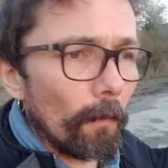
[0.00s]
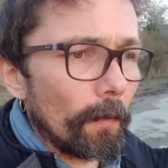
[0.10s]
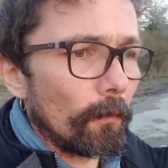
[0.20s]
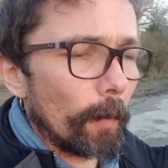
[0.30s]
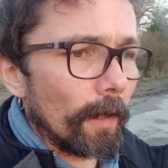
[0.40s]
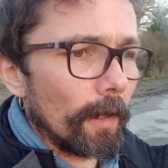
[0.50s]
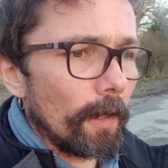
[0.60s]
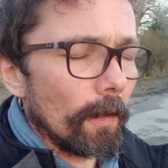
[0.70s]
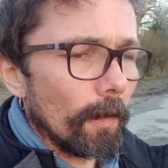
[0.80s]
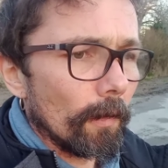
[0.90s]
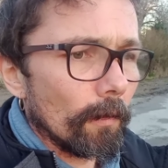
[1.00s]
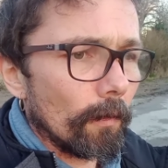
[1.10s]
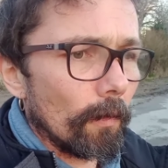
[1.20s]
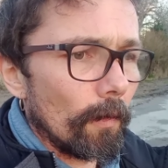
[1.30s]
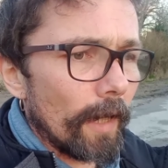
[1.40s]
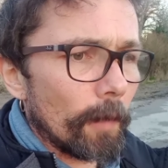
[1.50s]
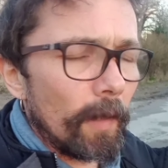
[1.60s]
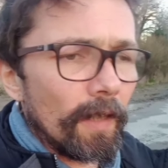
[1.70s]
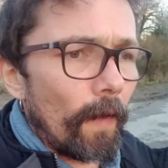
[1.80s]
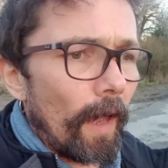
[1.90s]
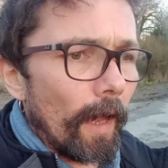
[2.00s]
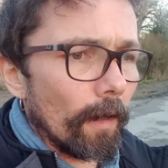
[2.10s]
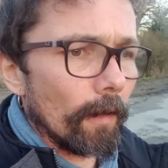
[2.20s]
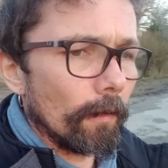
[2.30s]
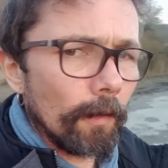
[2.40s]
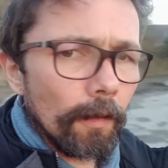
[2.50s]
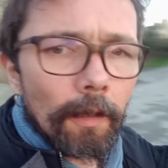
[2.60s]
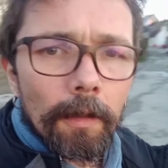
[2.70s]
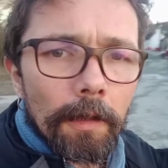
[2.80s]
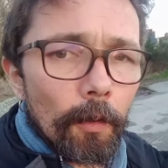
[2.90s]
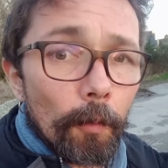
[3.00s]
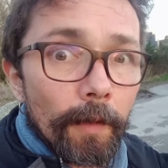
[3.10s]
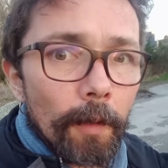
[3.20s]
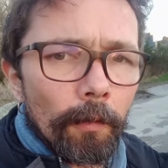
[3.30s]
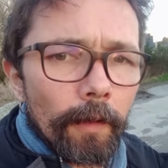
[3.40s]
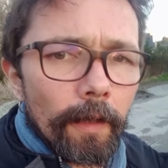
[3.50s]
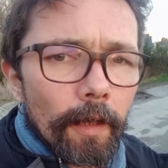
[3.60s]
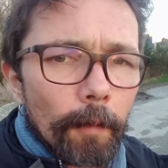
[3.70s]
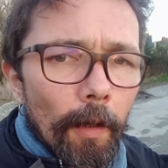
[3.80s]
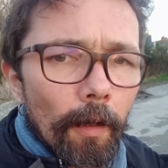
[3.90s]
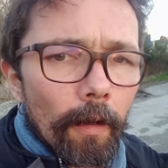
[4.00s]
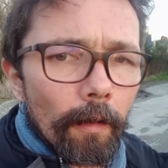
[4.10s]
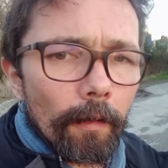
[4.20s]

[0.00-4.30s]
envie de vous parler de l'aspisphère. C'est le petit monde des Asperger.